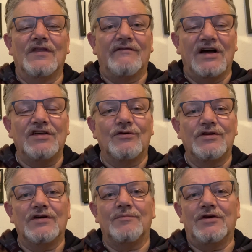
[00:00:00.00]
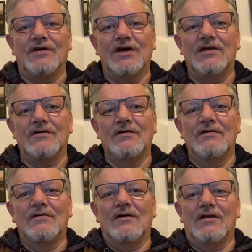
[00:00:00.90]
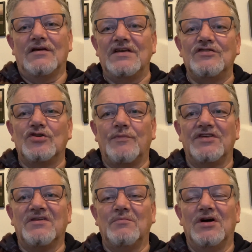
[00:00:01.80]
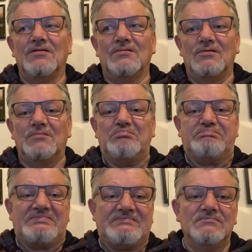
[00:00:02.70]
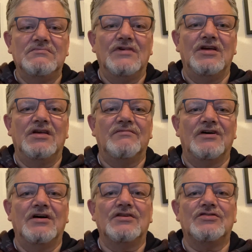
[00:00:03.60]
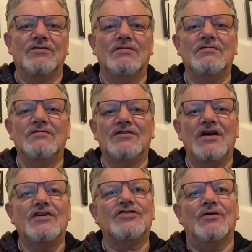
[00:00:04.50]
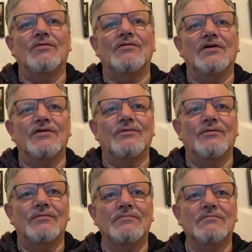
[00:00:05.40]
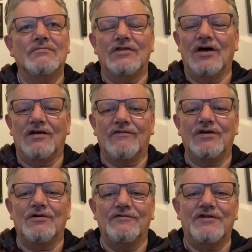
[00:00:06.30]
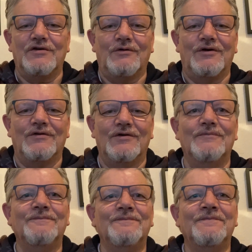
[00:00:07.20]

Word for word: Da war ich heute, habe gedreht, hat riesen Spaß gemacht und ich war schon sehr erstaunt. Also der hat was drauf, der Junge. Ne?